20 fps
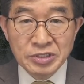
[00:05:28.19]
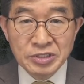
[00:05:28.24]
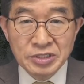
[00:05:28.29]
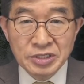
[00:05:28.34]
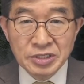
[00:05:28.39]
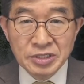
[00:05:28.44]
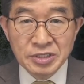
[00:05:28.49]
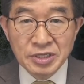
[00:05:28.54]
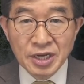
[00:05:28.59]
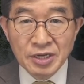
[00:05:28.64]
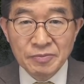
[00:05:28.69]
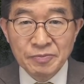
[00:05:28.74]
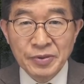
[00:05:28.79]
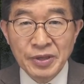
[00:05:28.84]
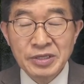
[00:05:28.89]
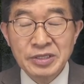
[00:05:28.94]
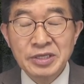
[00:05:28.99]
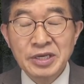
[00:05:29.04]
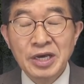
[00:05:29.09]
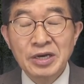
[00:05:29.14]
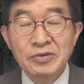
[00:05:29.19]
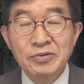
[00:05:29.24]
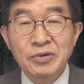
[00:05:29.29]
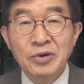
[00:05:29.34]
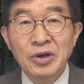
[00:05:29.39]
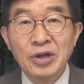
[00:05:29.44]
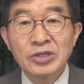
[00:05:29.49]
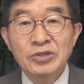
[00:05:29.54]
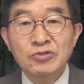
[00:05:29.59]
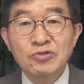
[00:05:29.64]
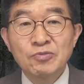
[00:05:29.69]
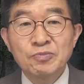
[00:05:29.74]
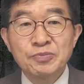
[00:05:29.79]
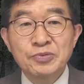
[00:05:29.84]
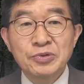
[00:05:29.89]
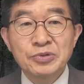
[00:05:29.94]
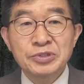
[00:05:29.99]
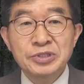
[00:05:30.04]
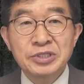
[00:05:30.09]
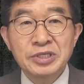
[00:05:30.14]
즉각 폐지하고
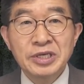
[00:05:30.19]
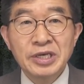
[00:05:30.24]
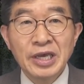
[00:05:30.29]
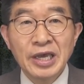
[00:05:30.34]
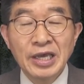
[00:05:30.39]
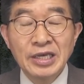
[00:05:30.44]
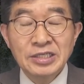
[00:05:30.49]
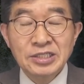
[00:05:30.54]
투표 시에